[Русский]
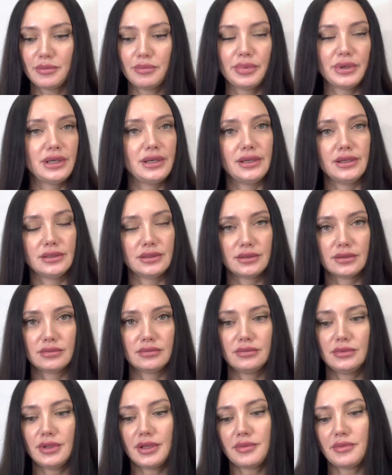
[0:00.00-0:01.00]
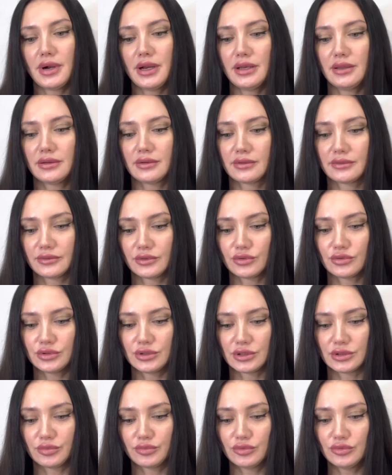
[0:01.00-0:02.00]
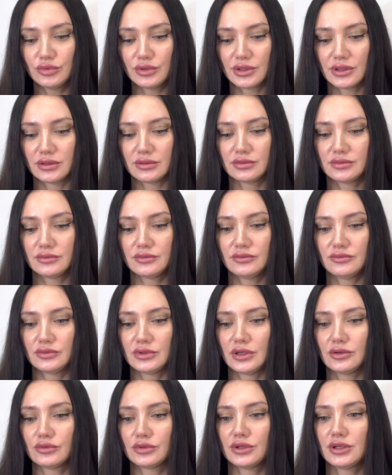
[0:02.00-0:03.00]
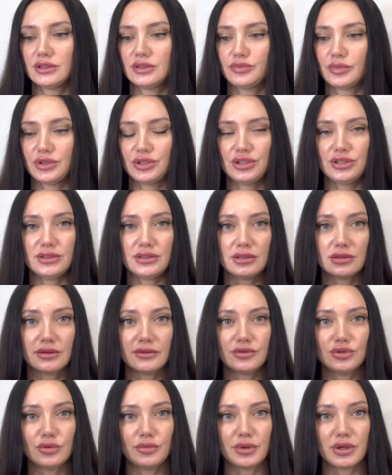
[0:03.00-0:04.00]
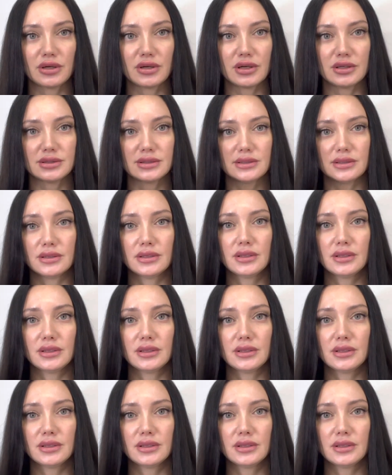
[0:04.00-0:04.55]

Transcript: пылит. Нормально выходит пудра, ну так вот раз почистил и все прекрасно.